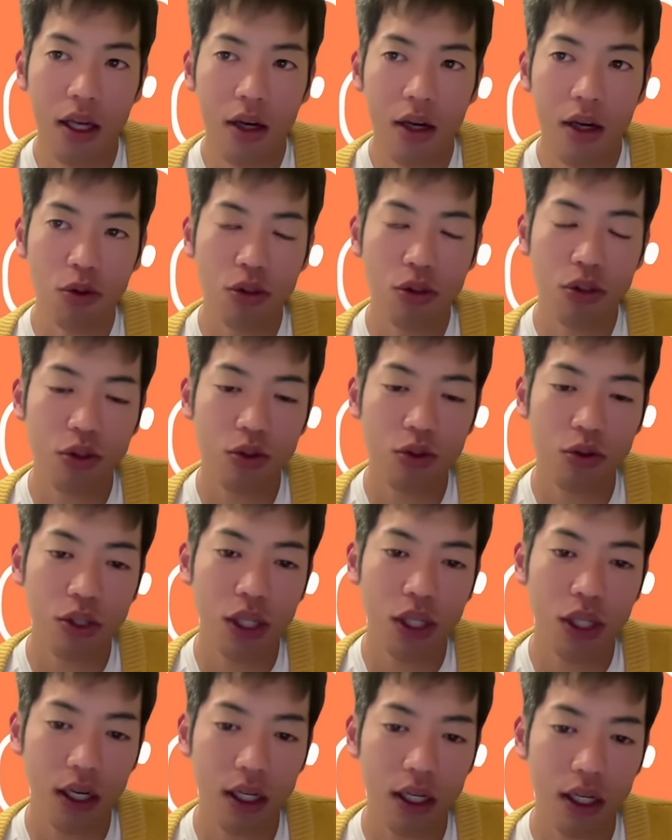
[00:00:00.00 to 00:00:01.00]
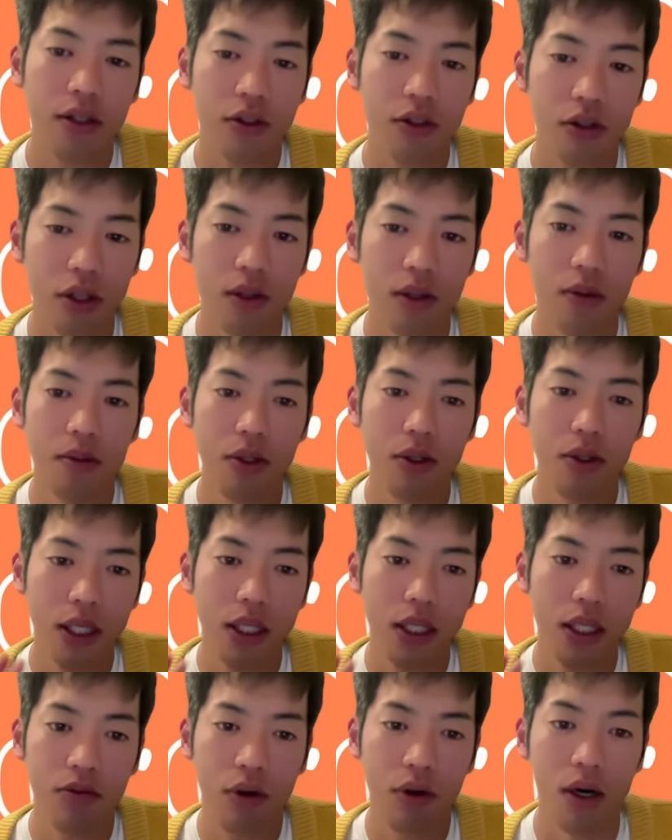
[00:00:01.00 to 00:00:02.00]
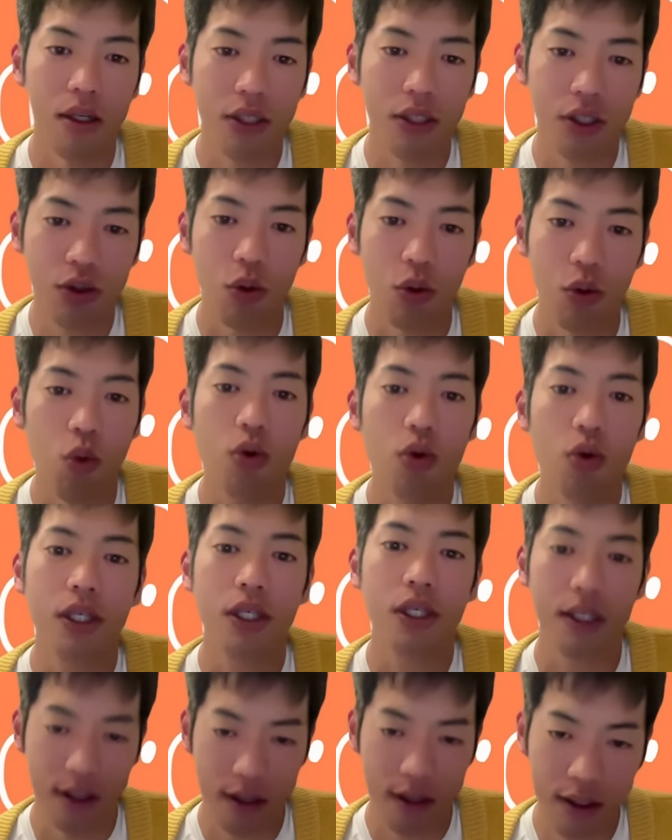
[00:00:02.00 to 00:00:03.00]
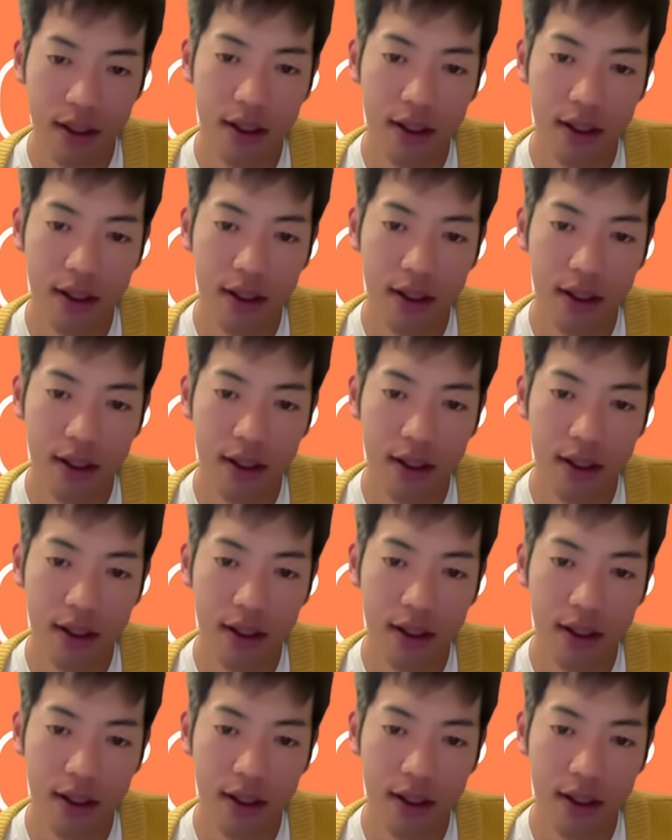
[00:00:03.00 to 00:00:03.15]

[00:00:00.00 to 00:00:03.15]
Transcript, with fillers: 今週通さなかったっていう意味、意義は非常に大きい